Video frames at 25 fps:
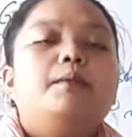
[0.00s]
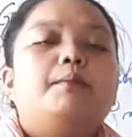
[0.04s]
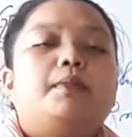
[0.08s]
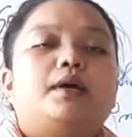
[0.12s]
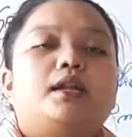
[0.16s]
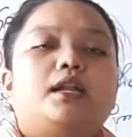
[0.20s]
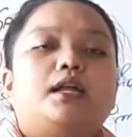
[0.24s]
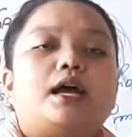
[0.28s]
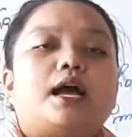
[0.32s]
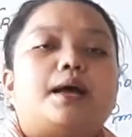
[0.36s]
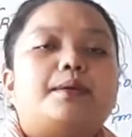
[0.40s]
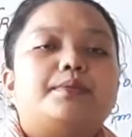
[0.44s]

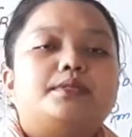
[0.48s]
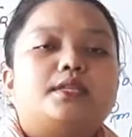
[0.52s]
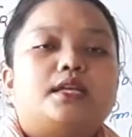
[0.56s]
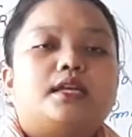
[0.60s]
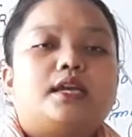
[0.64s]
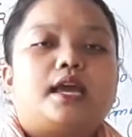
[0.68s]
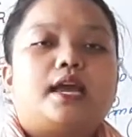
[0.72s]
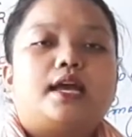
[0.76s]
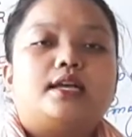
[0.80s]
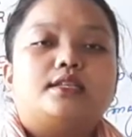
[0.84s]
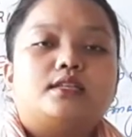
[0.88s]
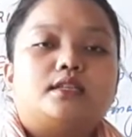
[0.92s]
मतलब आपसे
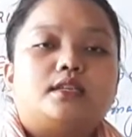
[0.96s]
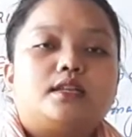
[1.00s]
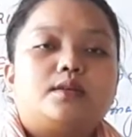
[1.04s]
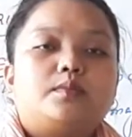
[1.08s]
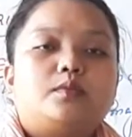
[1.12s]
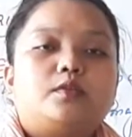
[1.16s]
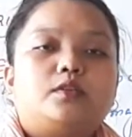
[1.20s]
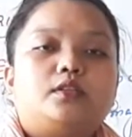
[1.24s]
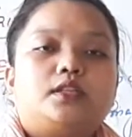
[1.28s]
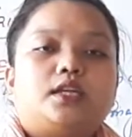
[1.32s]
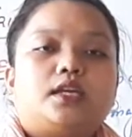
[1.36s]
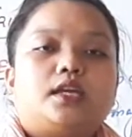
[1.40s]
ये ऐसा नहीं
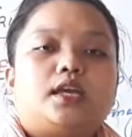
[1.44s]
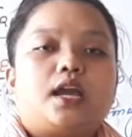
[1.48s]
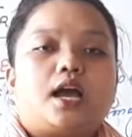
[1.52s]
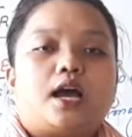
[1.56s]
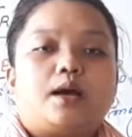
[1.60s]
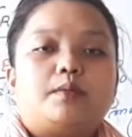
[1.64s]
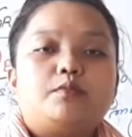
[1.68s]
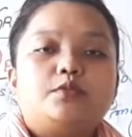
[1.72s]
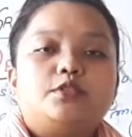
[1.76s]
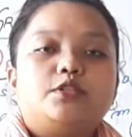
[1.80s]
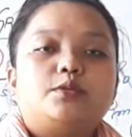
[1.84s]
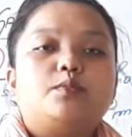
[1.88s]
बोलते कि
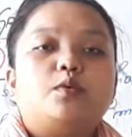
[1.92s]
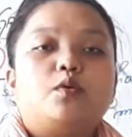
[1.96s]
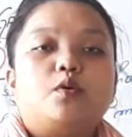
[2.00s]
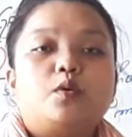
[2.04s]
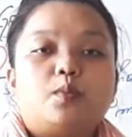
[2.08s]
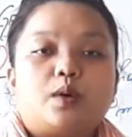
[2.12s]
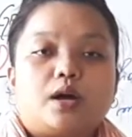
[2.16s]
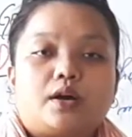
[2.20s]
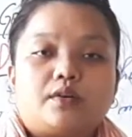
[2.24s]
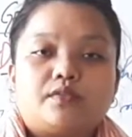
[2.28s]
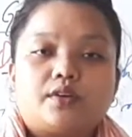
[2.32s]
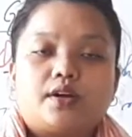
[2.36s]
हाँ मुझे मोल
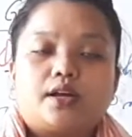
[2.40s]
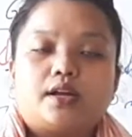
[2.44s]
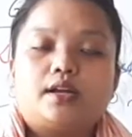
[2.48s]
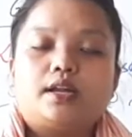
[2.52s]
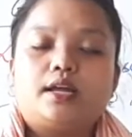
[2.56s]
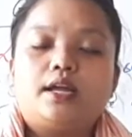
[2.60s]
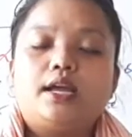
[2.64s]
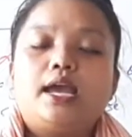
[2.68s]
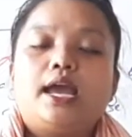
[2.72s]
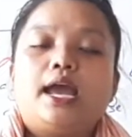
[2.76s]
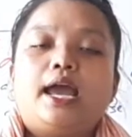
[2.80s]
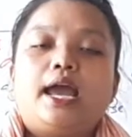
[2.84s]
भाव
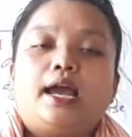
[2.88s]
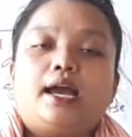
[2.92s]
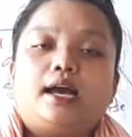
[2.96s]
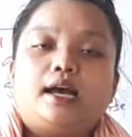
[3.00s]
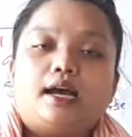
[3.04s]
करना है